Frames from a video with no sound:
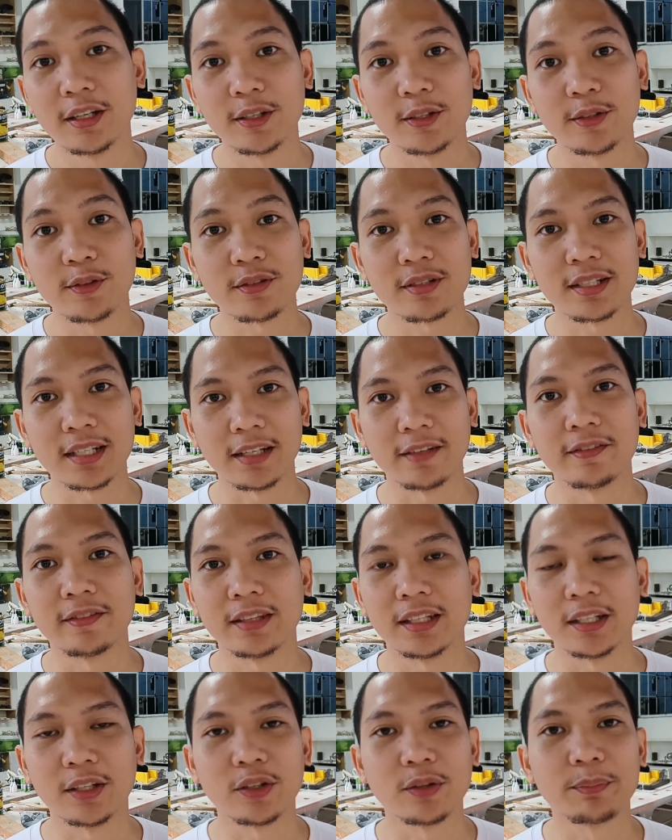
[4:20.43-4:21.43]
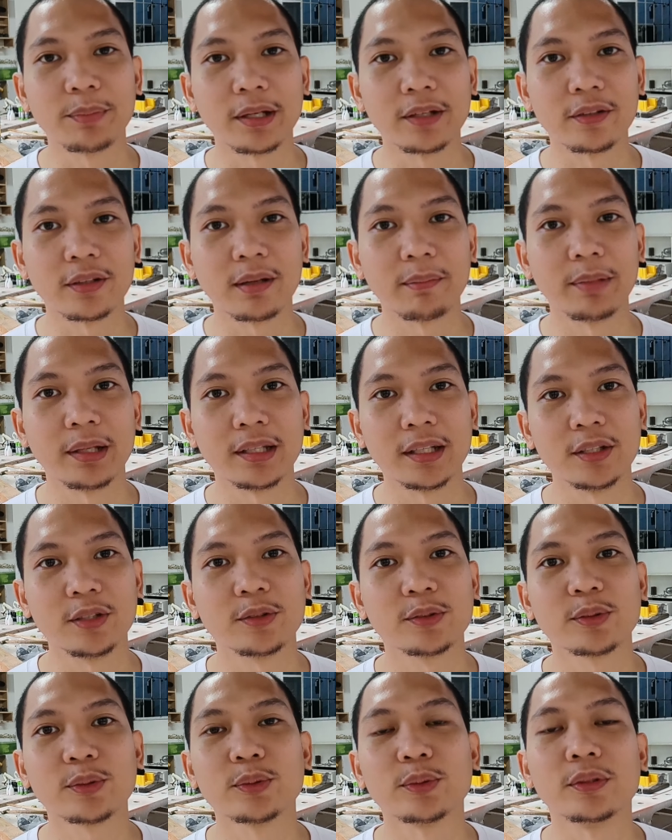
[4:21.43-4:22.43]
yung safety, kung paano gamitin
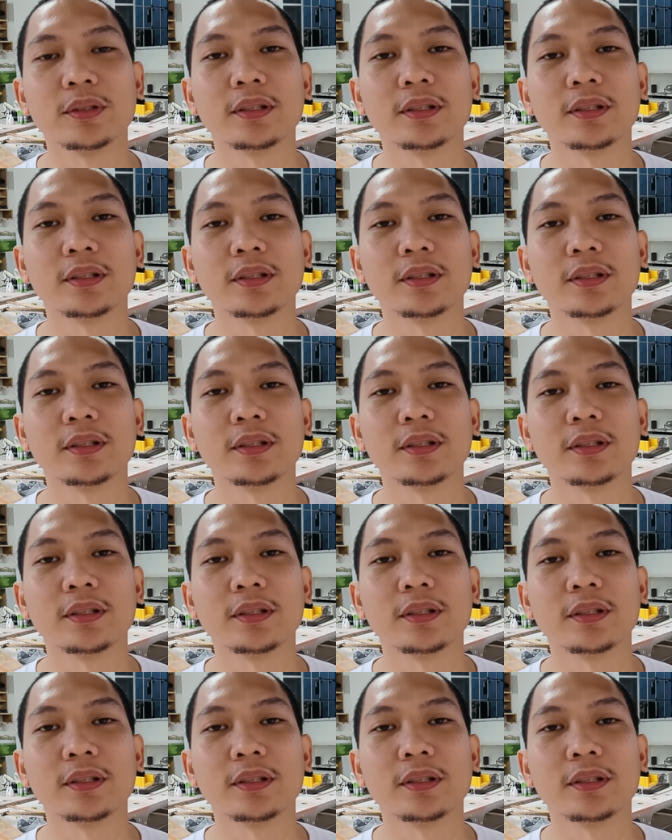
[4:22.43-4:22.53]
yung tool.